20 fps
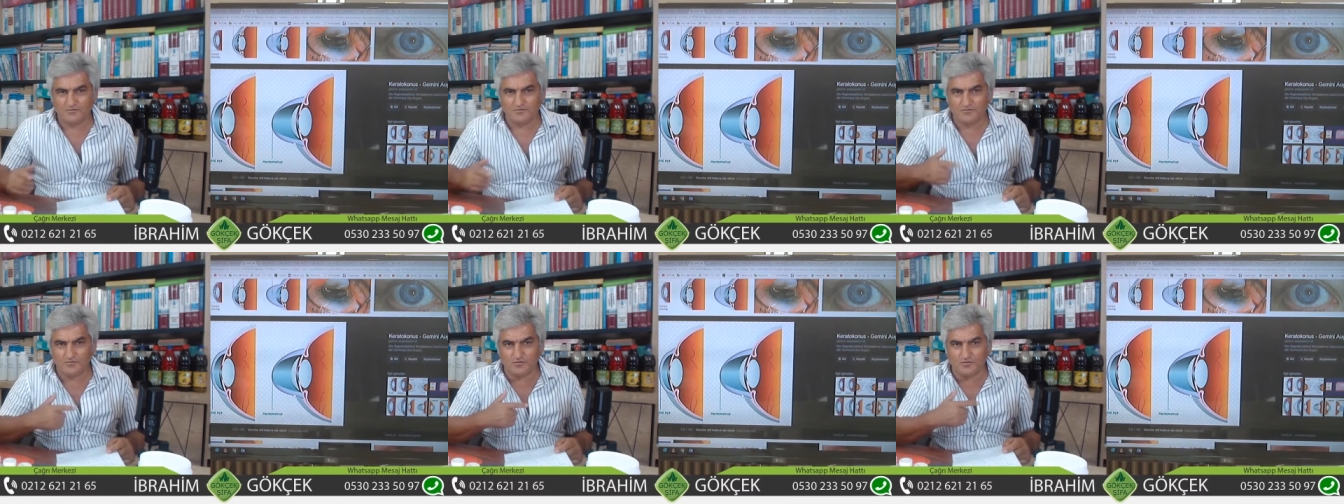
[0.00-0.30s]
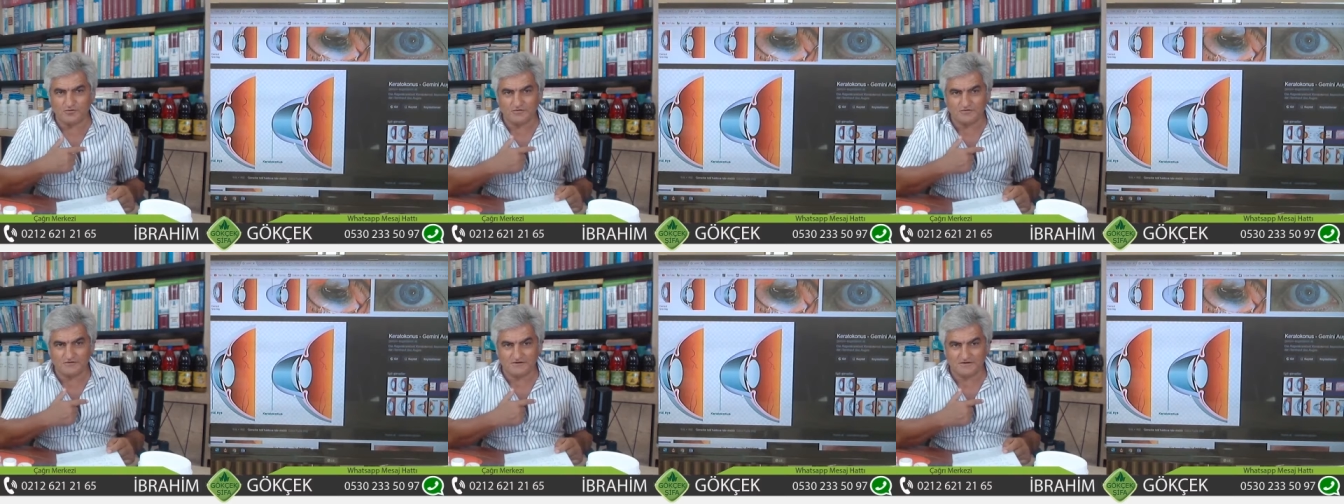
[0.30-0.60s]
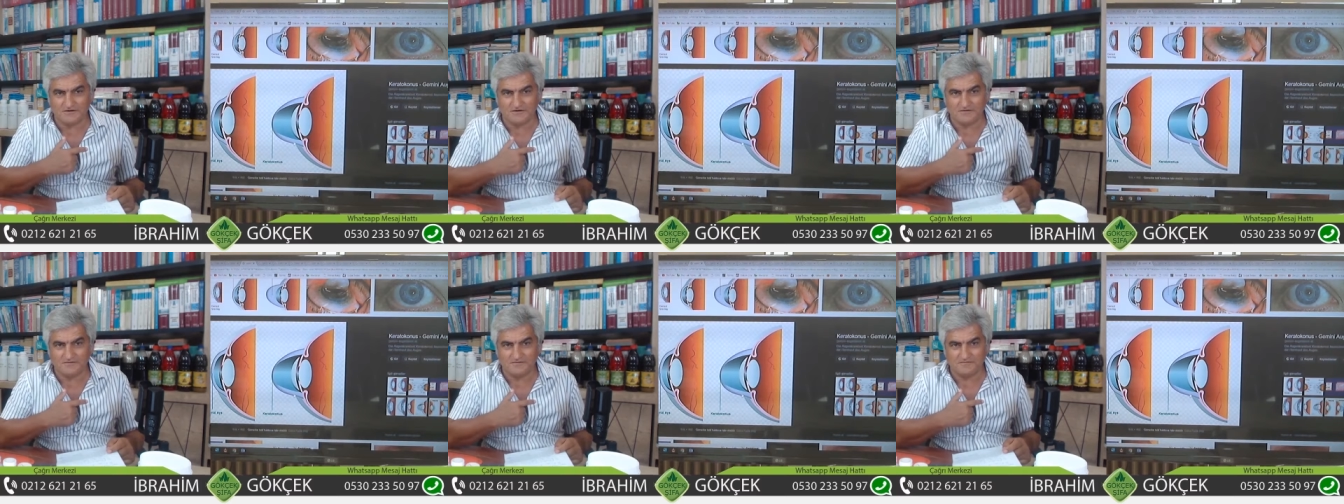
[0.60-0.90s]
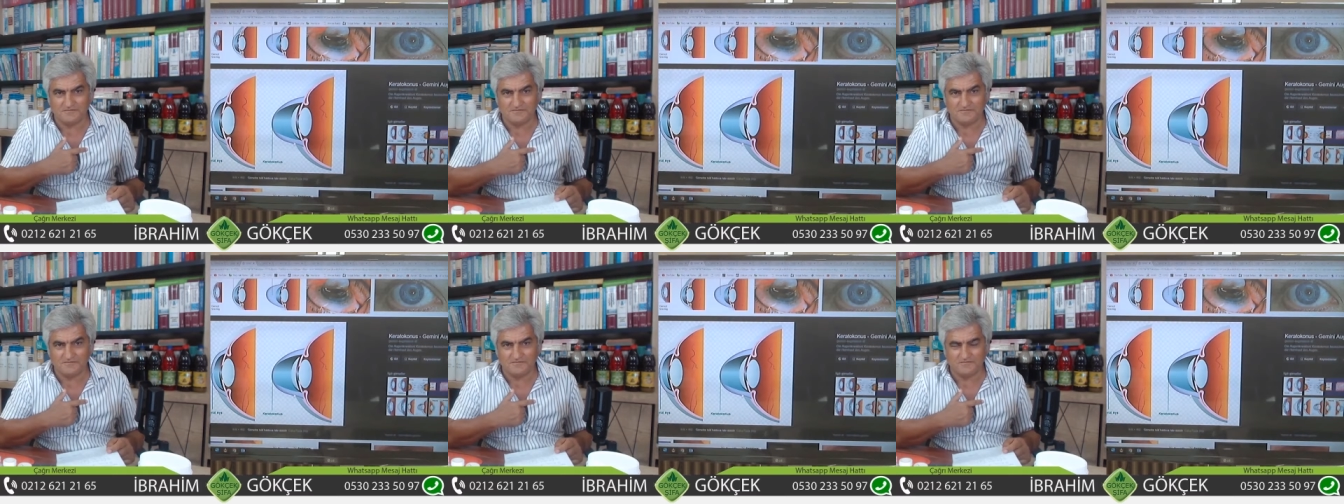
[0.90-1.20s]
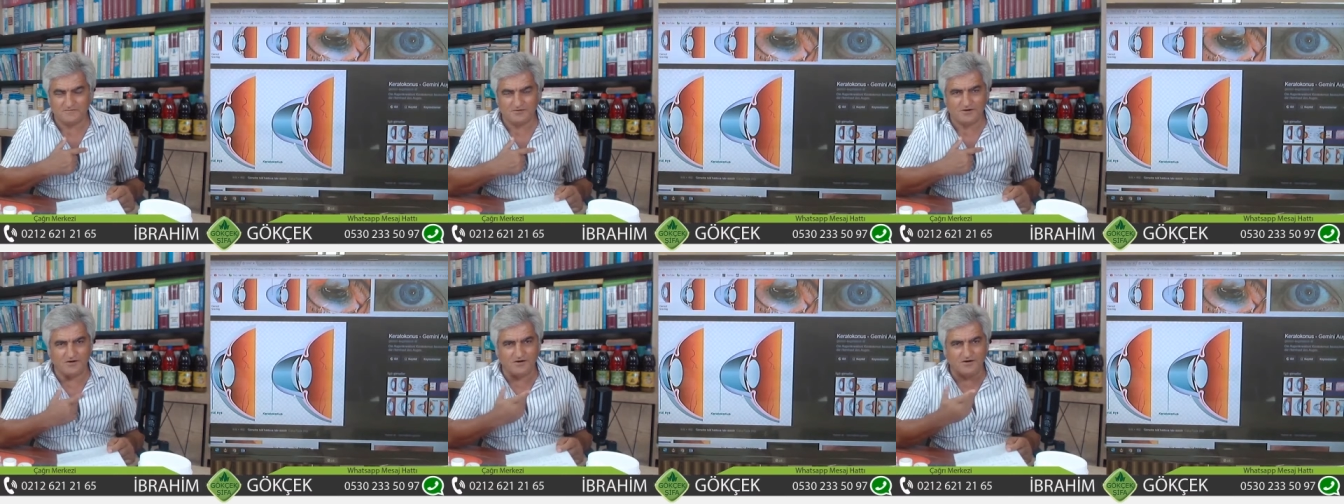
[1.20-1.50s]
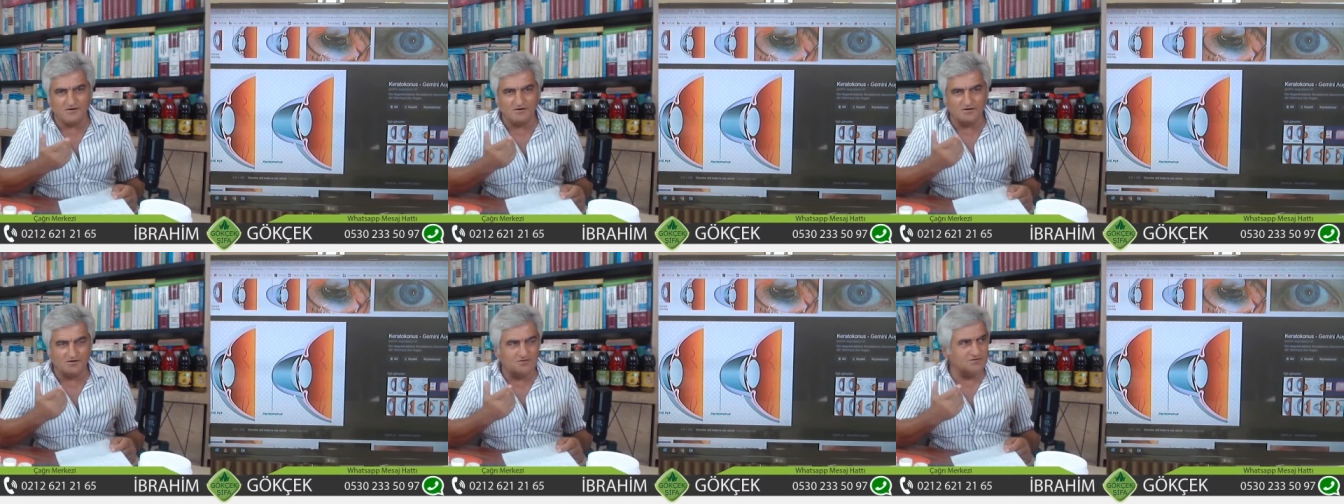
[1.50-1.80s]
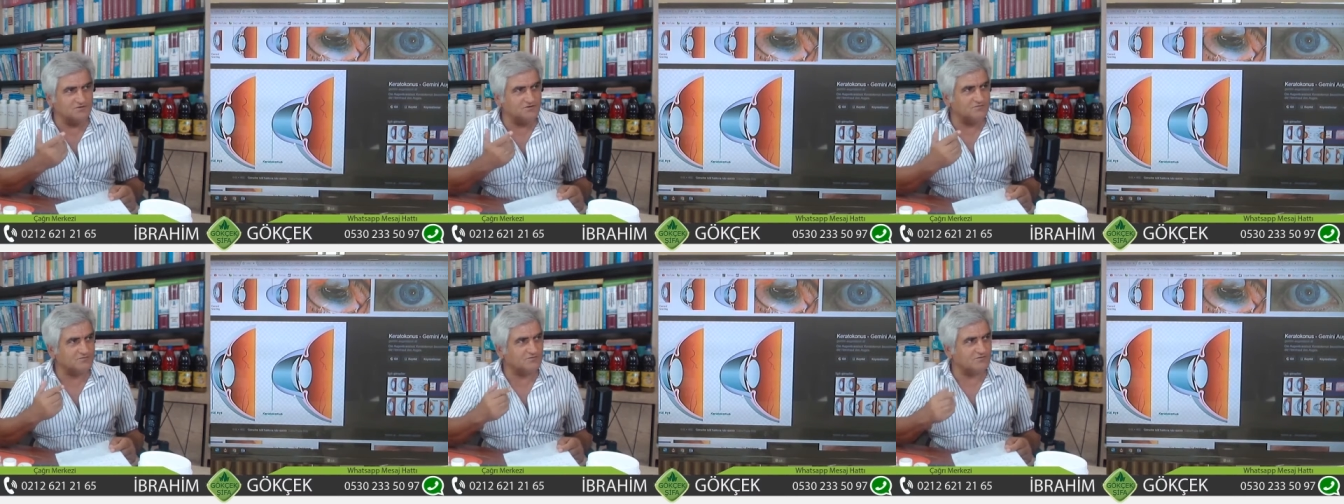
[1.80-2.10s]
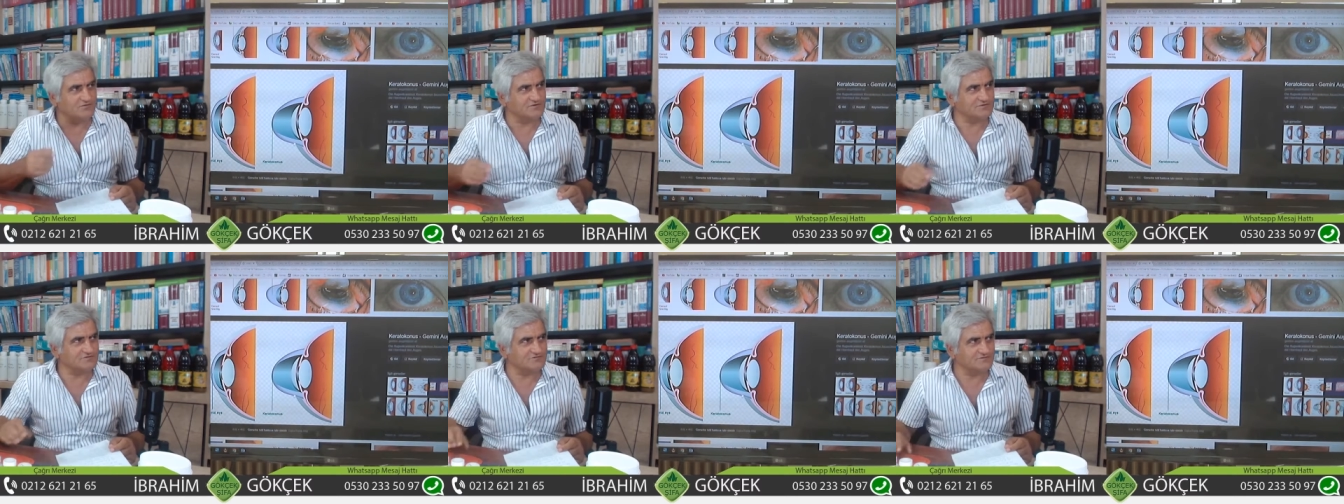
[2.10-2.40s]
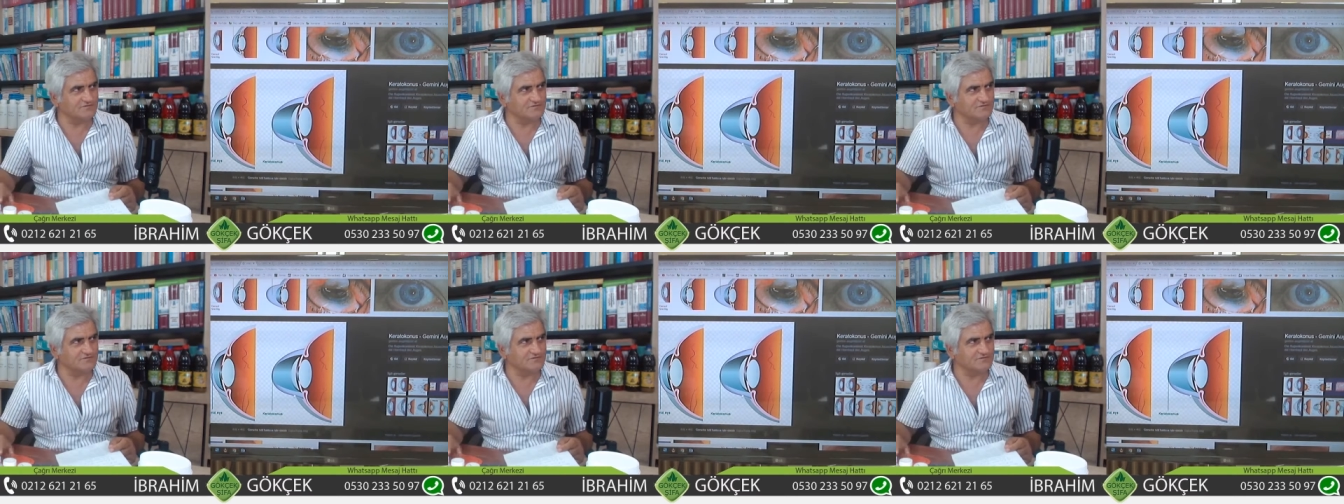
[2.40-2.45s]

Gökçek. La ilahe illallah olur.